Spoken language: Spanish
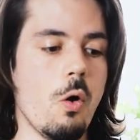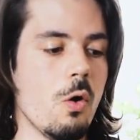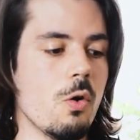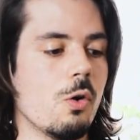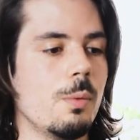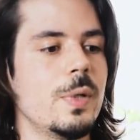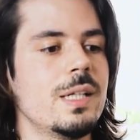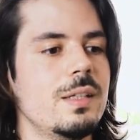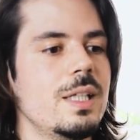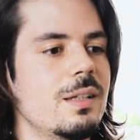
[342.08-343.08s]
o
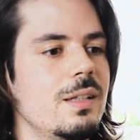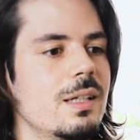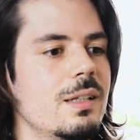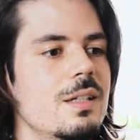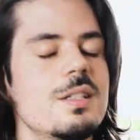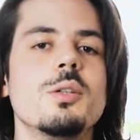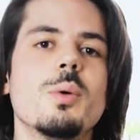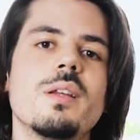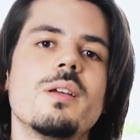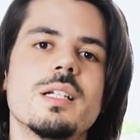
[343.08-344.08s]
convertir ciertas
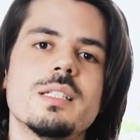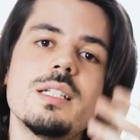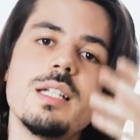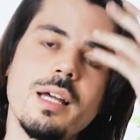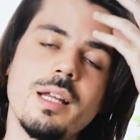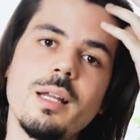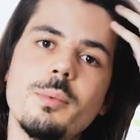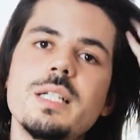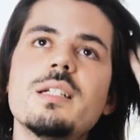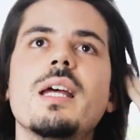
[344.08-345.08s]
situaciones
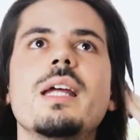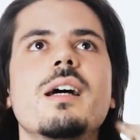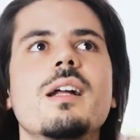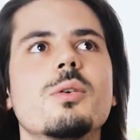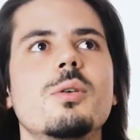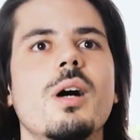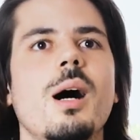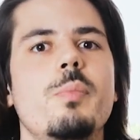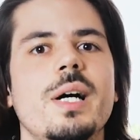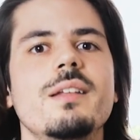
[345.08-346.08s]
desagradables en algo
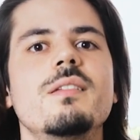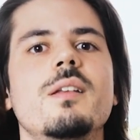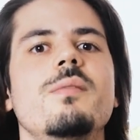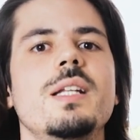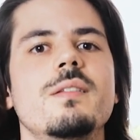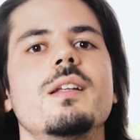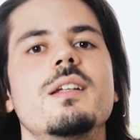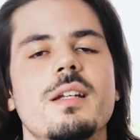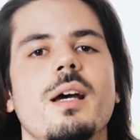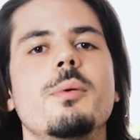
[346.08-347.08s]
aparentemente
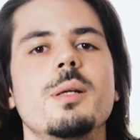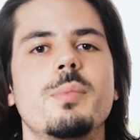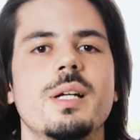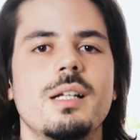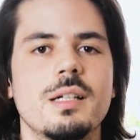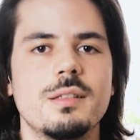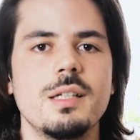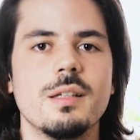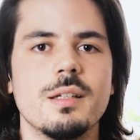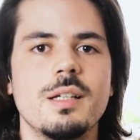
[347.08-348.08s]
deseable para la
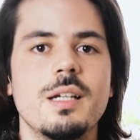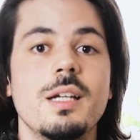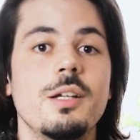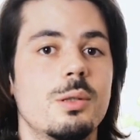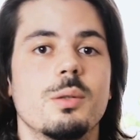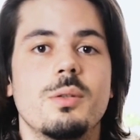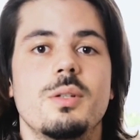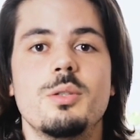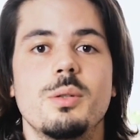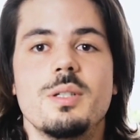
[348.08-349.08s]
actriz. Y
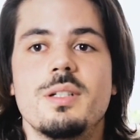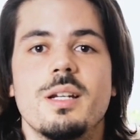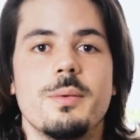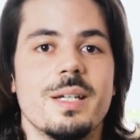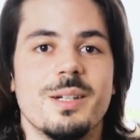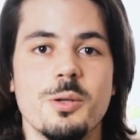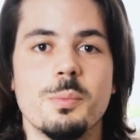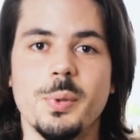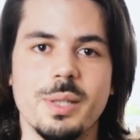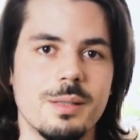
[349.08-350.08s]
todo eso lo escribía
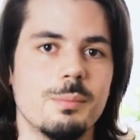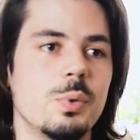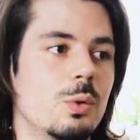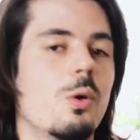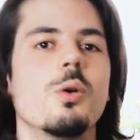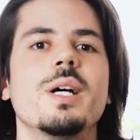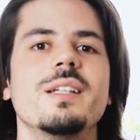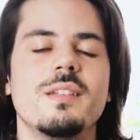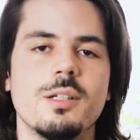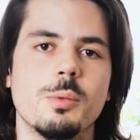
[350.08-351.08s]
yo, por ejemplo, o
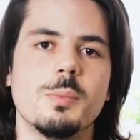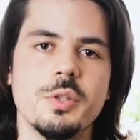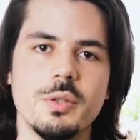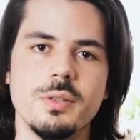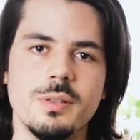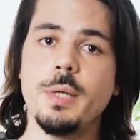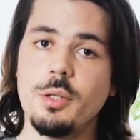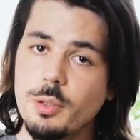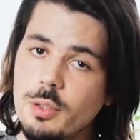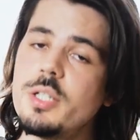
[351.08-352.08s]
gente como yo.
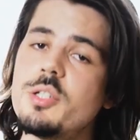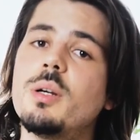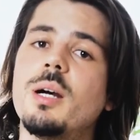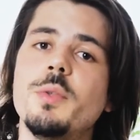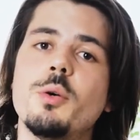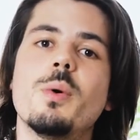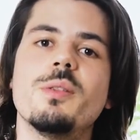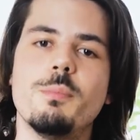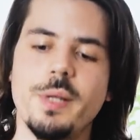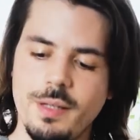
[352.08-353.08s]
Pero todo eso cambió
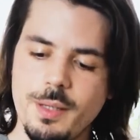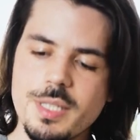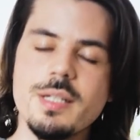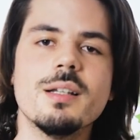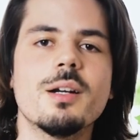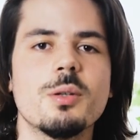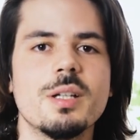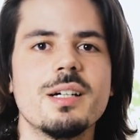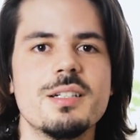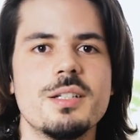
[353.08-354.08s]
cuando empecé a visitar
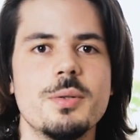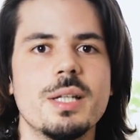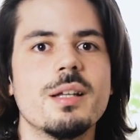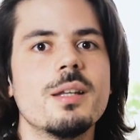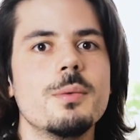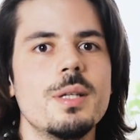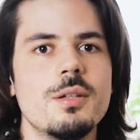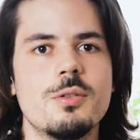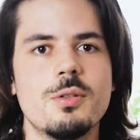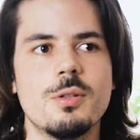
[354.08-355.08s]
rodajes de verdad y
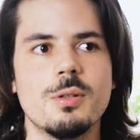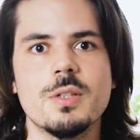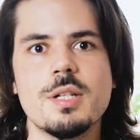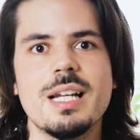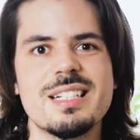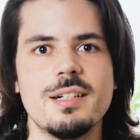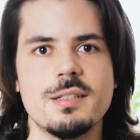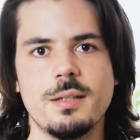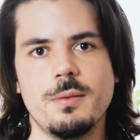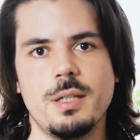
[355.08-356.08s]
vi cómo se las
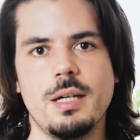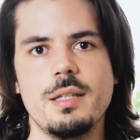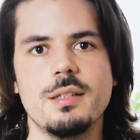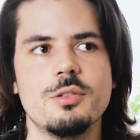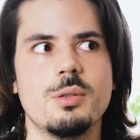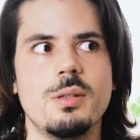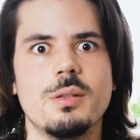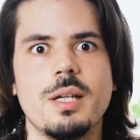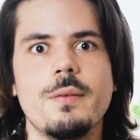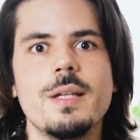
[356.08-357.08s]
gastaban ahí dentro y
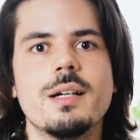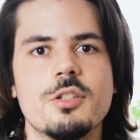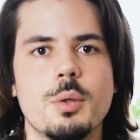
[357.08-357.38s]
lo que había que